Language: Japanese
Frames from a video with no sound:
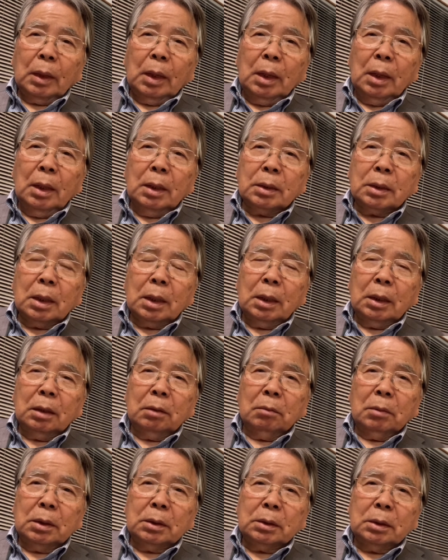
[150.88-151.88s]
えー、されて
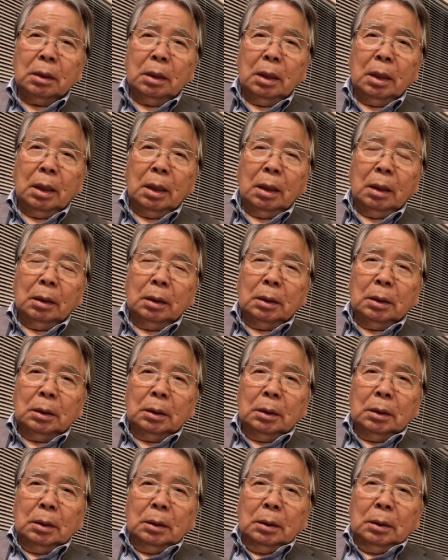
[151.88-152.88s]
ましてね
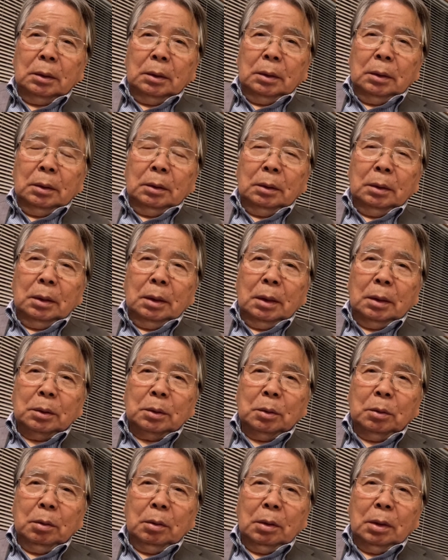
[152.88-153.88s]
いや
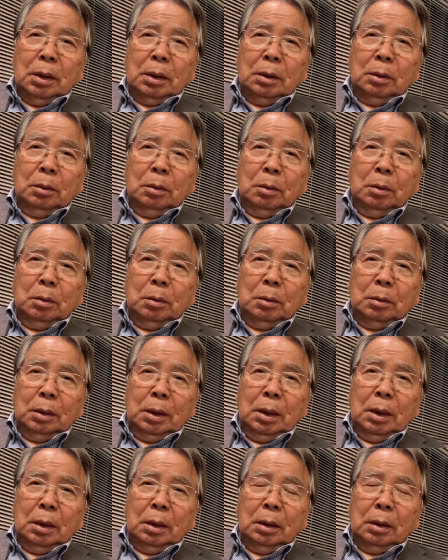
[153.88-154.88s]
それはあの
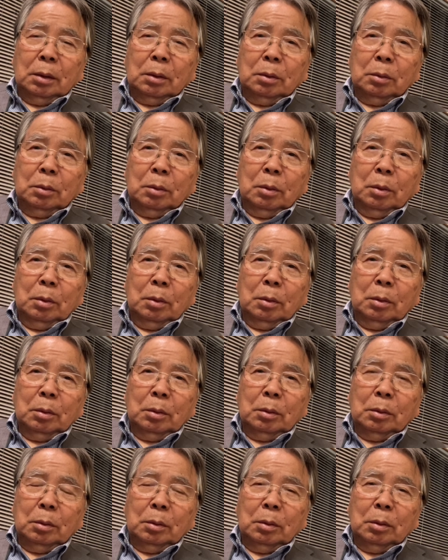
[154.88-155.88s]
ねこ
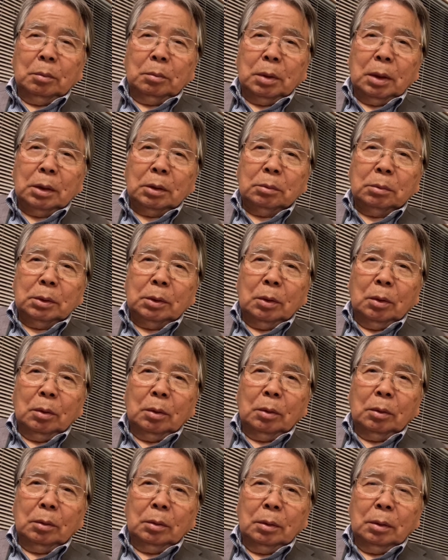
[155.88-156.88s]
の番組
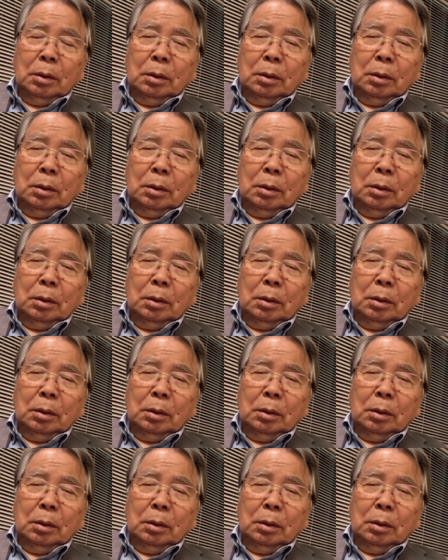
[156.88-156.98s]
の、